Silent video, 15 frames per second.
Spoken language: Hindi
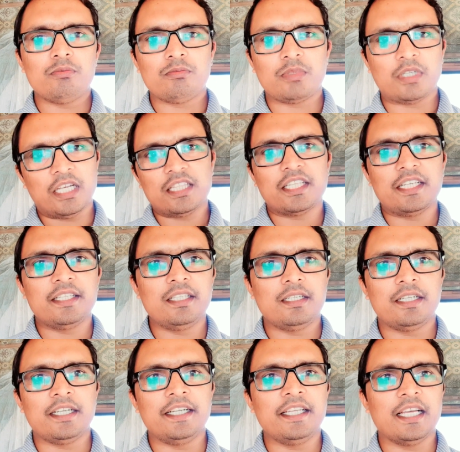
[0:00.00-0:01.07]
गलत
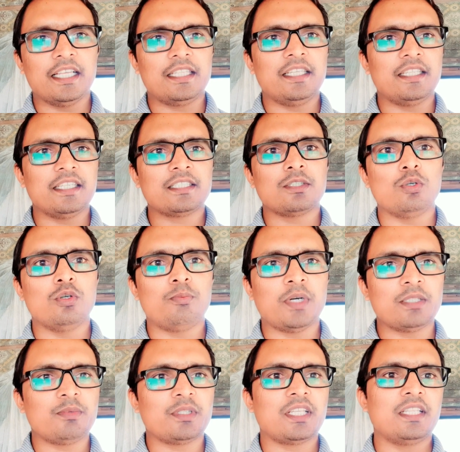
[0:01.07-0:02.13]
रीडिंग आती है दस को
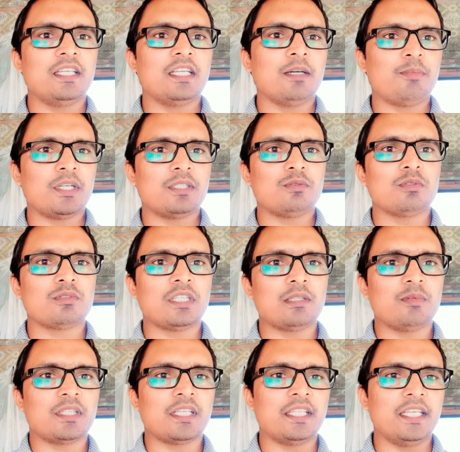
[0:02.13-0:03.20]
पाँच बता देगा पाँच को सात
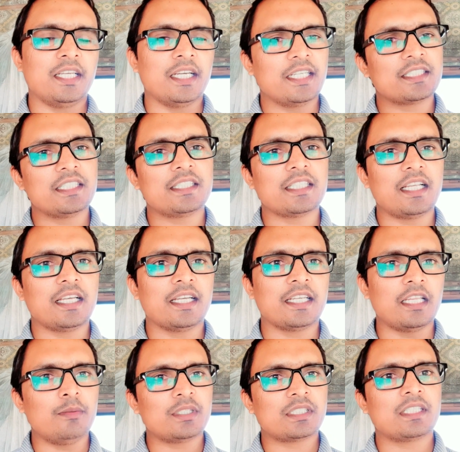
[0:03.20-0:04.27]
बता देगा ऐसे ही चलेगा
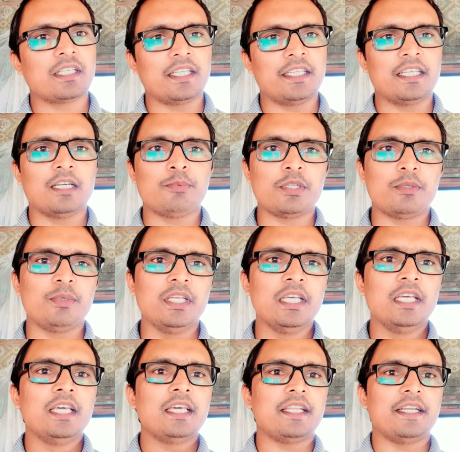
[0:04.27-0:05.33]
कैलकुलेशन करिएगा फिर भी
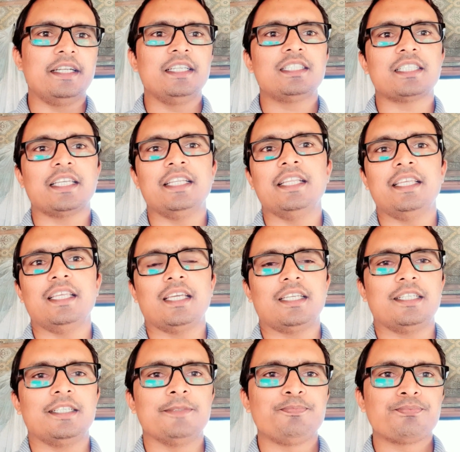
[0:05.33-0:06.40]
रीडिंग सही नहीं
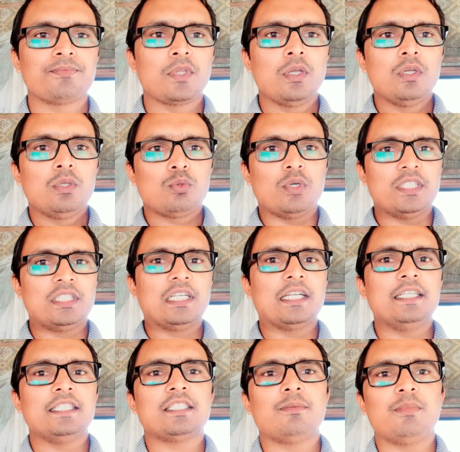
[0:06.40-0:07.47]
आएगी तो ऐसे
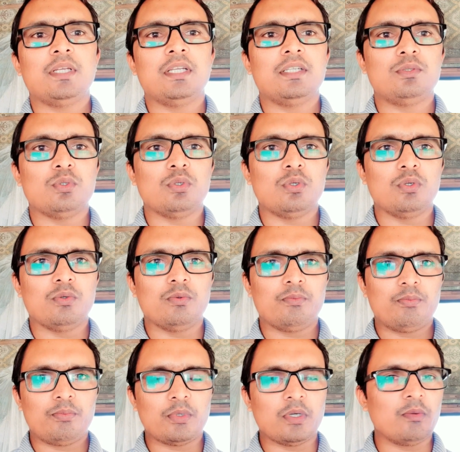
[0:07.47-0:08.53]
कंडीशन में जो
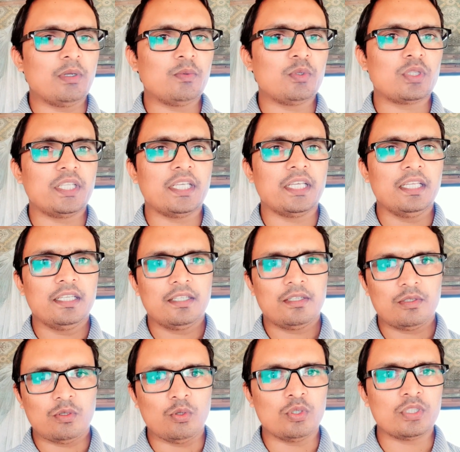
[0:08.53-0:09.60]
प्रॉब्लम होती है
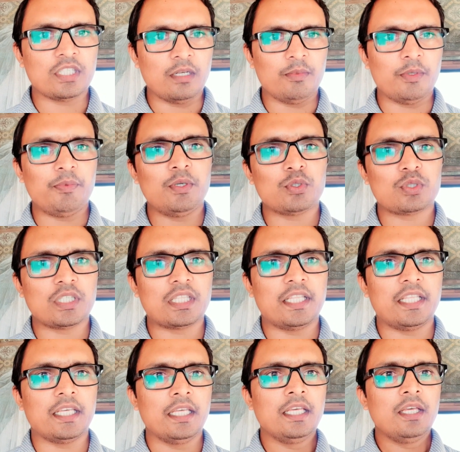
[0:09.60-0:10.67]
लोड सेल में भी हो सकती
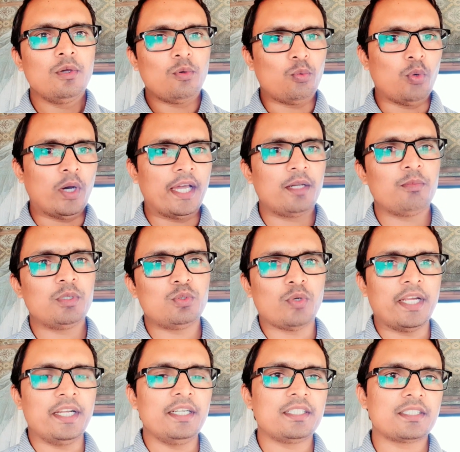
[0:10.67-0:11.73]
है वायर में
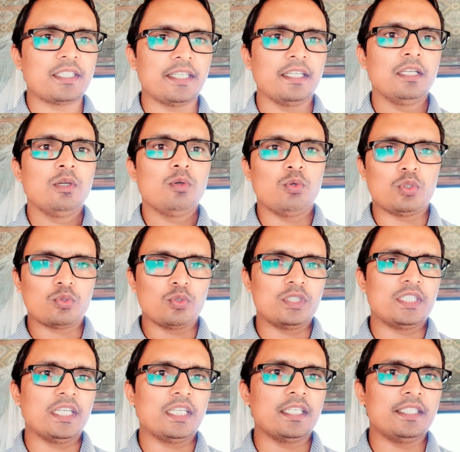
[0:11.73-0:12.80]
ज्वाइंट्स हैं उसको
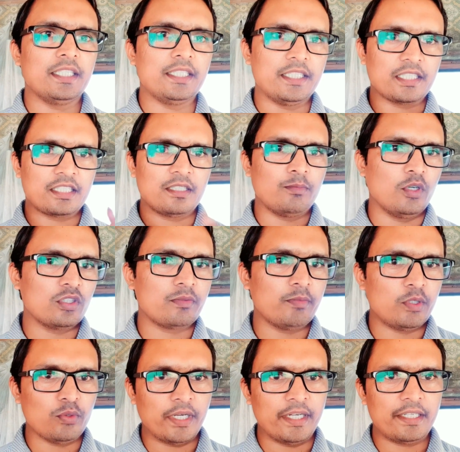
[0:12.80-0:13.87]
चेक कीजिए जंक्शन बॉक्स में
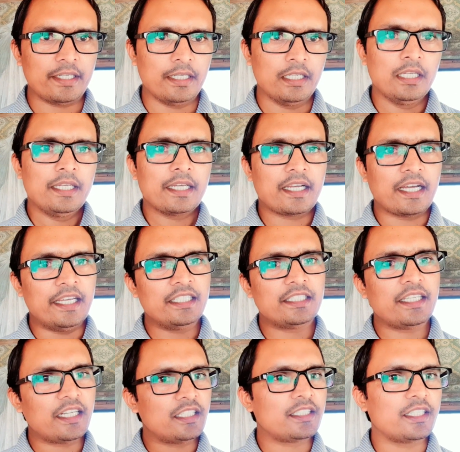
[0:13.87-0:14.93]
ज्वाइंट है कहीं
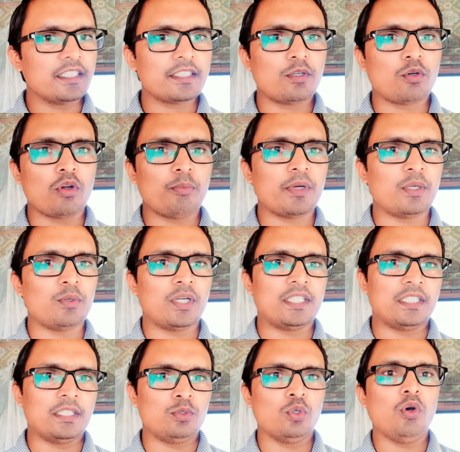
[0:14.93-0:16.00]
से रेजिस्टेंस ड्रॉप नहीं होना
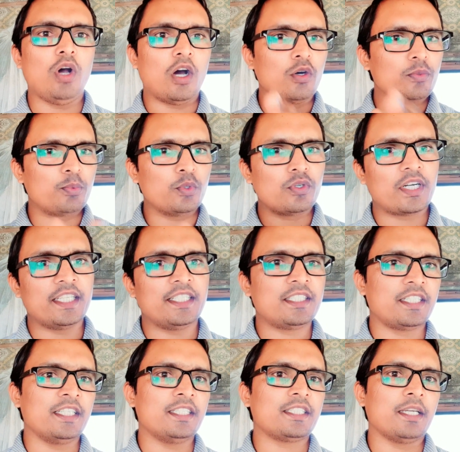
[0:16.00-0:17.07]
चाहिए जो आउटपुट
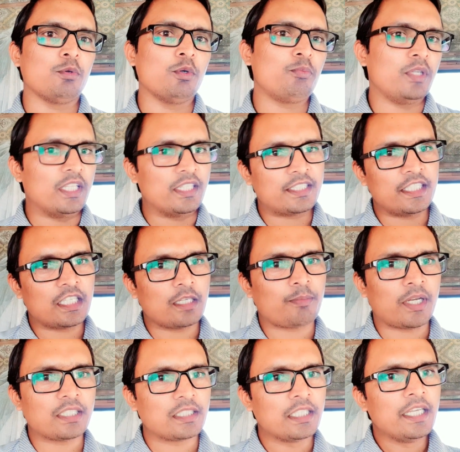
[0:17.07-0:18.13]
रेजिस्टेंस है वो पीएलसी के
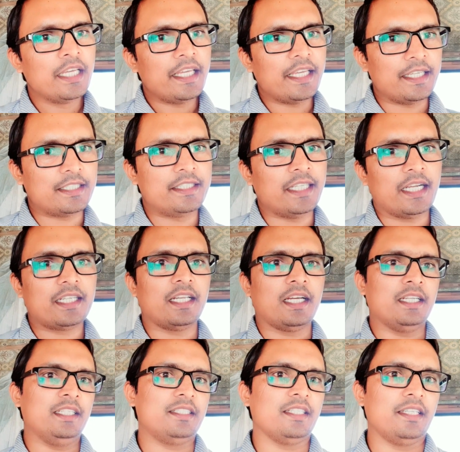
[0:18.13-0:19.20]
पास एग्जैक्ट
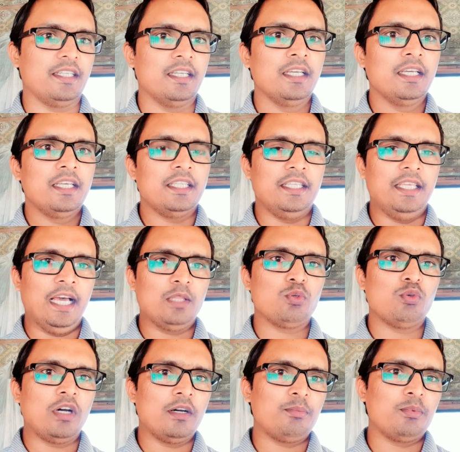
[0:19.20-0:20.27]
आनी चाहिए या तो
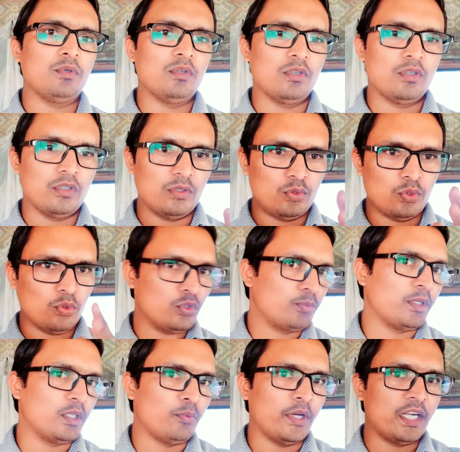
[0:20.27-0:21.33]
आप जो उस
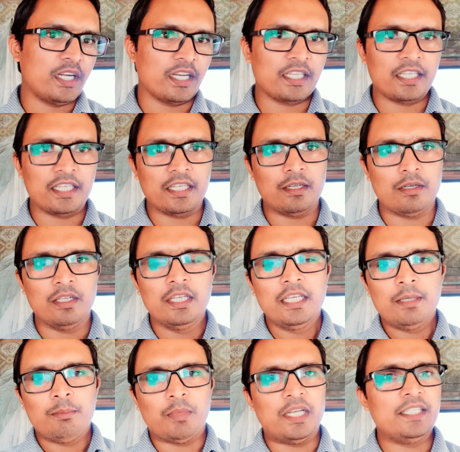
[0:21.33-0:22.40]
पर वेट रखे हैं
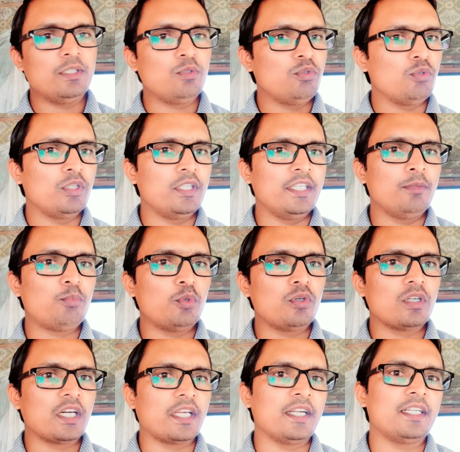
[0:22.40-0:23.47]
मान लीजिए इनपुट
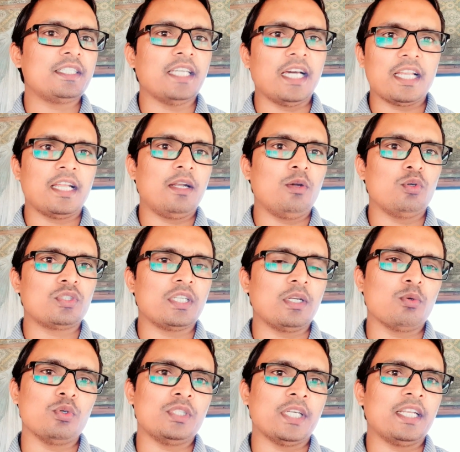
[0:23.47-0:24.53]
करंट जा रहा है लोड सेल
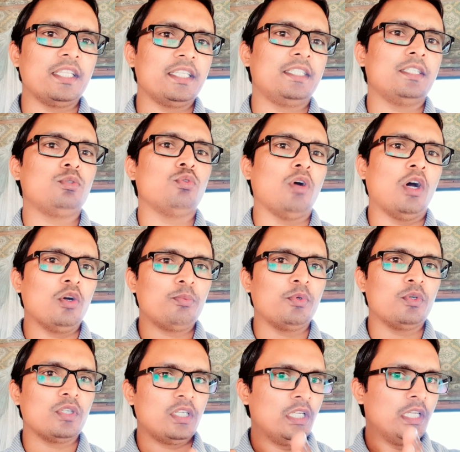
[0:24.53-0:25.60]
को जाने दीजिए जो
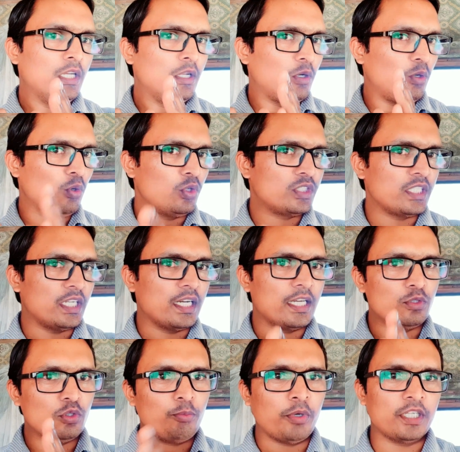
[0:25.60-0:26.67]
आउटपुट लोड सेल का
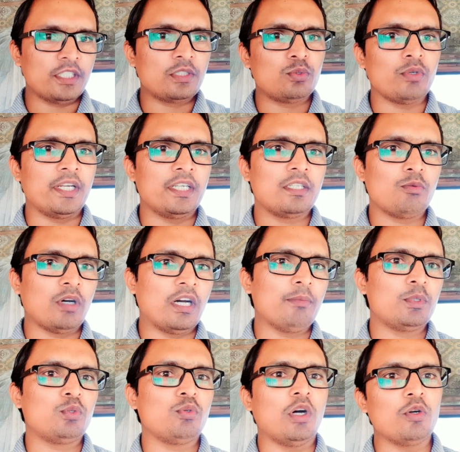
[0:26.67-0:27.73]
जो फर्स्ट ज्वाइंट है वहाँ
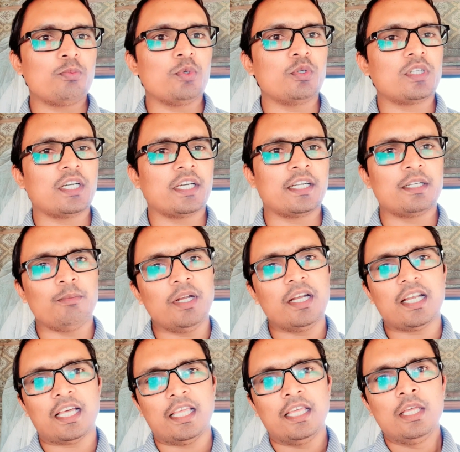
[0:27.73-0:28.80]
पे जो आउटपुट करंट मिल
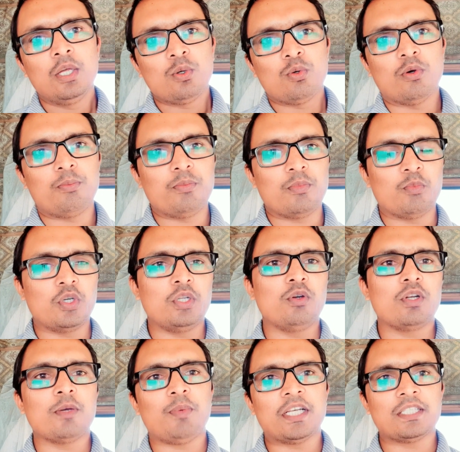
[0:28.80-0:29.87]
रहा है वो मॉड्यूल
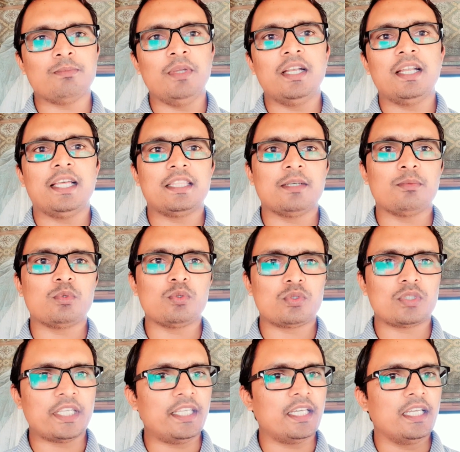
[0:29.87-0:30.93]
के पास मिल रहा है तब तो
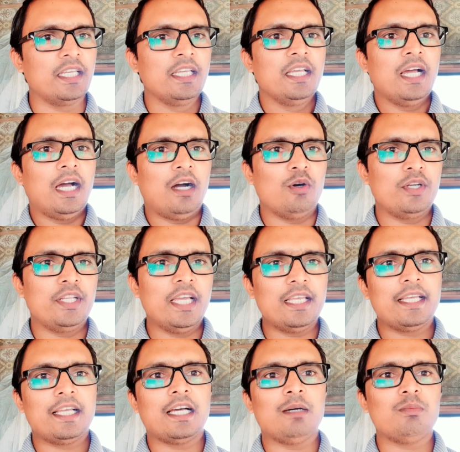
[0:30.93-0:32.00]
सही है और यह
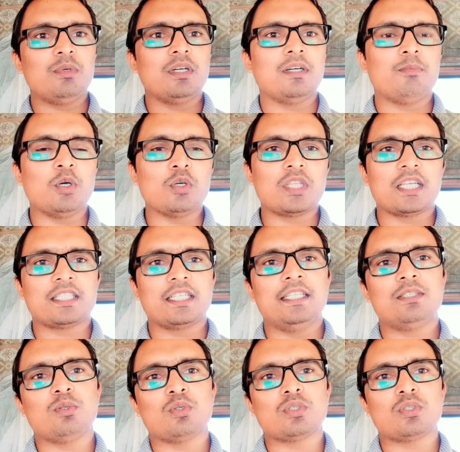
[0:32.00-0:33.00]
एक काम बहुत आसानी से हो